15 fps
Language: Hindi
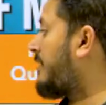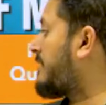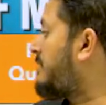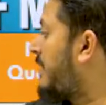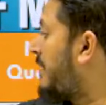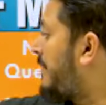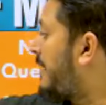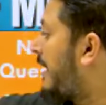
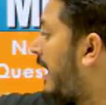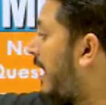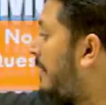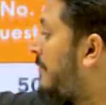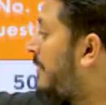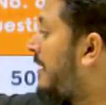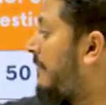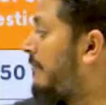इसमें भी
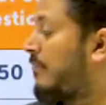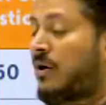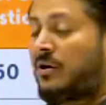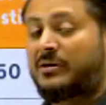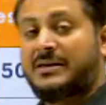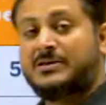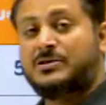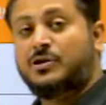आपका मॉक
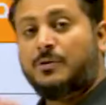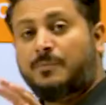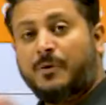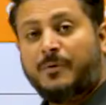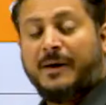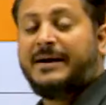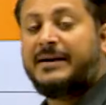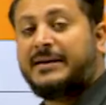टेस्ट जो
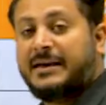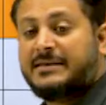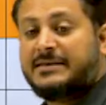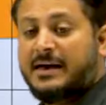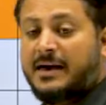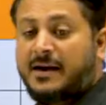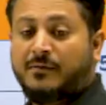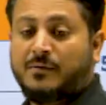प्रोवाइड किया जा रहा है